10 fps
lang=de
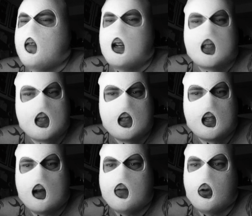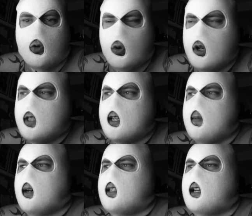Weil es ist nicht einfach
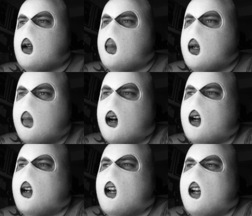irgendjemand, der da mitmacht,